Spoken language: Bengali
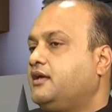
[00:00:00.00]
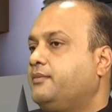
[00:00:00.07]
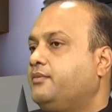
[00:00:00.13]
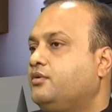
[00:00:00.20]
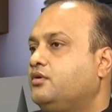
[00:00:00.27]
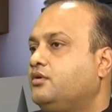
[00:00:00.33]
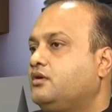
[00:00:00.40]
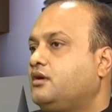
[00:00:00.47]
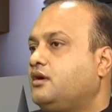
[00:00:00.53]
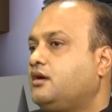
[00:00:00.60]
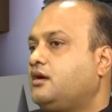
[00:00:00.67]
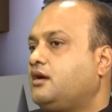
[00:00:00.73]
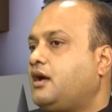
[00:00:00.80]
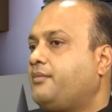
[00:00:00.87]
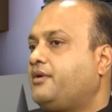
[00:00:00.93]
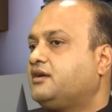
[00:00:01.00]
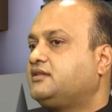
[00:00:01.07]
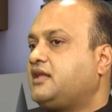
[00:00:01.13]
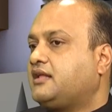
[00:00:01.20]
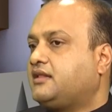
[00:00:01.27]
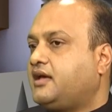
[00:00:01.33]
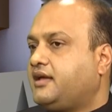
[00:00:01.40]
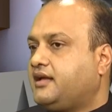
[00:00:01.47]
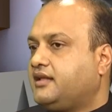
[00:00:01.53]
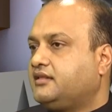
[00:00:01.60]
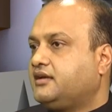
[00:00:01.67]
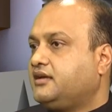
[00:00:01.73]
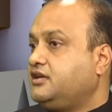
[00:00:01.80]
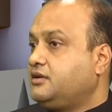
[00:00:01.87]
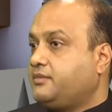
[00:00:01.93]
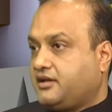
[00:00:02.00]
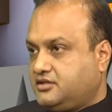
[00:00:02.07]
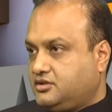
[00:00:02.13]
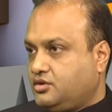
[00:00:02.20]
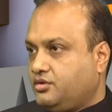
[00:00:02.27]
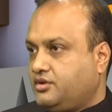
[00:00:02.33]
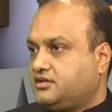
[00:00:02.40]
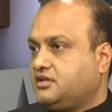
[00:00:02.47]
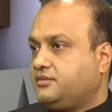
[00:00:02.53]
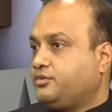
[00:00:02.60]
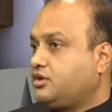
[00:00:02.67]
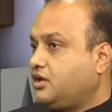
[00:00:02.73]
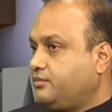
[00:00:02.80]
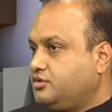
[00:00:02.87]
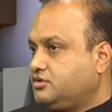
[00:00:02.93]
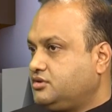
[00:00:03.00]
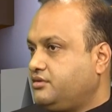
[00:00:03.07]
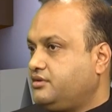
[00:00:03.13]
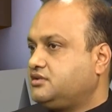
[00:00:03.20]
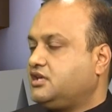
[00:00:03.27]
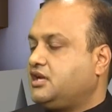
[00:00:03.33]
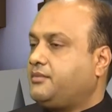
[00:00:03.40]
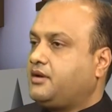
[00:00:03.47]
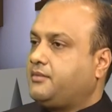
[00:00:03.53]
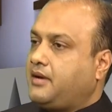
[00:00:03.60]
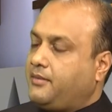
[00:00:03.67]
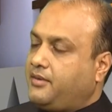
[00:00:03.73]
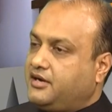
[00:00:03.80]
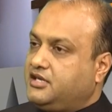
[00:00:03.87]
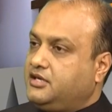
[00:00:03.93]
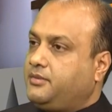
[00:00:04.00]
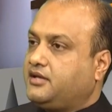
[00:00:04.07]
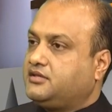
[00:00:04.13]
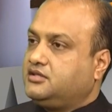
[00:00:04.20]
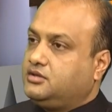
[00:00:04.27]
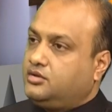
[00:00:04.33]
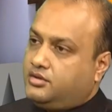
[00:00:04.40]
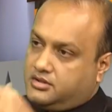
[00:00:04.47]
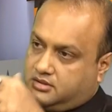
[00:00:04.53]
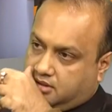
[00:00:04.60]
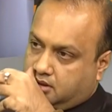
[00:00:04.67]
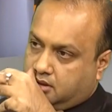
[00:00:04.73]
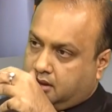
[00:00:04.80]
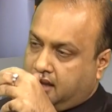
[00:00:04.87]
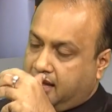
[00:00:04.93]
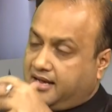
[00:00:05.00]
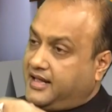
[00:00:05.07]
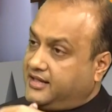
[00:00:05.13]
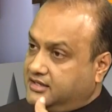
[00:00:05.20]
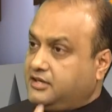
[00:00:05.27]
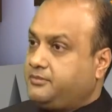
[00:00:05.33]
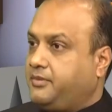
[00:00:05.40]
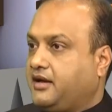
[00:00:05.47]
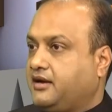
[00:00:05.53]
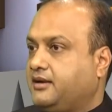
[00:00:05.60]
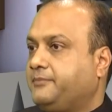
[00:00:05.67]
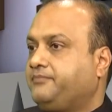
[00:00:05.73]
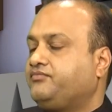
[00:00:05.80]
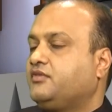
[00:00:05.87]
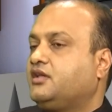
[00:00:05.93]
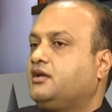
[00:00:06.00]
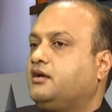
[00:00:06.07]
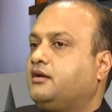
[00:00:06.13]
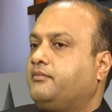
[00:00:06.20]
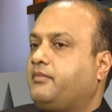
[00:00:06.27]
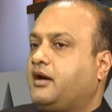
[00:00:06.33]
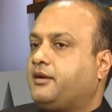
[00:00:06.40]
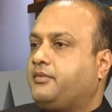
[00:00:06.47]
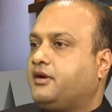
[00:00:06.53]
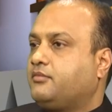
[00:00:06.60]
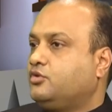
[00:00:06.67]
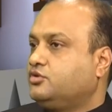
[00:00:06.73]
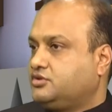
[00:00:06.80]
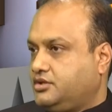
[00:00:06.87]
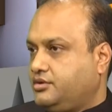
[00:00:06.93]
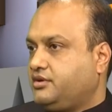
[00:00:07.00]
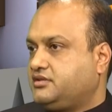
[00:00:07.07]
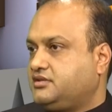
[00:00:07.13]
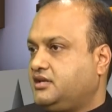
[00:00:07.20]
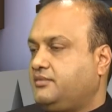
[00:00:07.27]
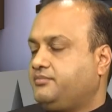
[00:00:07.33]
এবং আমার দাদা এখান থেকে নির্বাচিত হয়েছেন প্রধানমন্ত্রী হয়েছেন আমার বাবা নির্বাচিত হয়েছেন একাধিকবার বারবার মন্ত্রী হয়েছেন